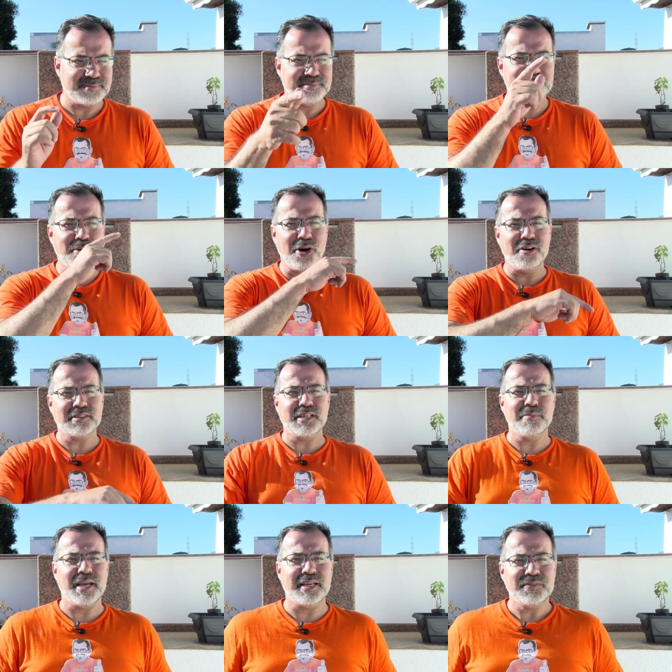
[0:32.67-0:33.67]
Bom
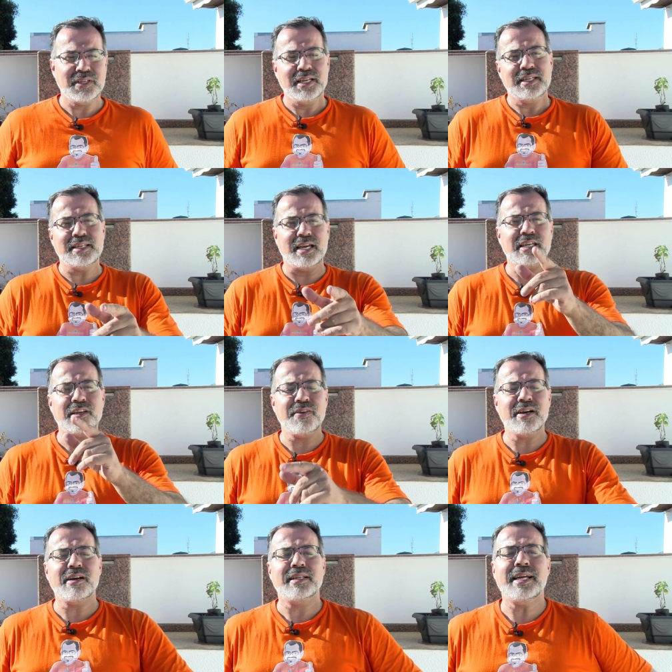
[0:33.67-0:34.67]
também. E aí que
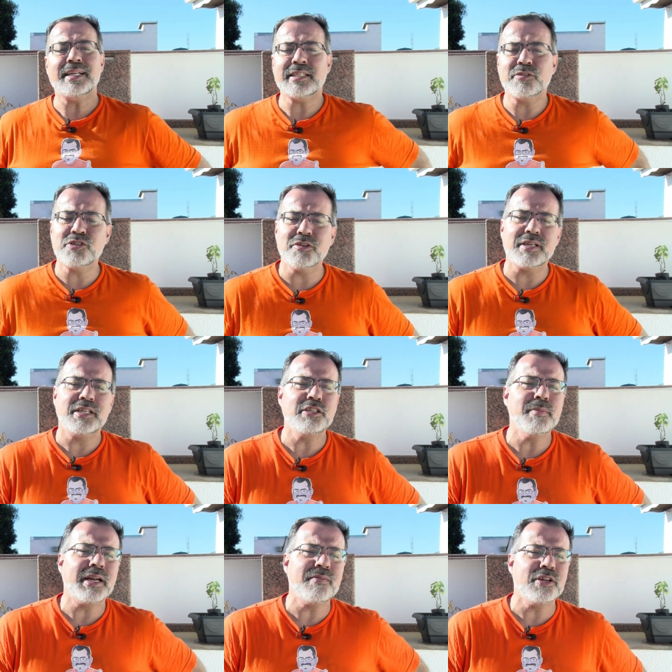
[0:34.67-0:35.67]
vem o alerta do seu
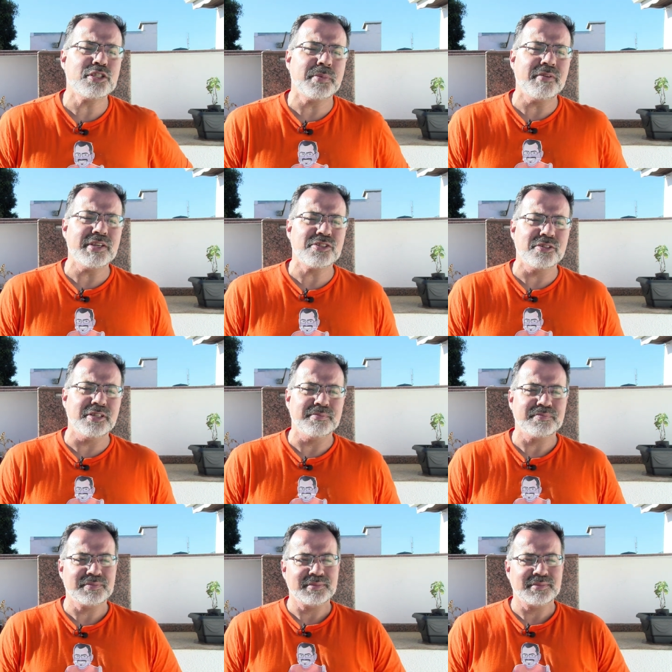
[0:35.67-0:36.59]
querido e maravilhoso professor.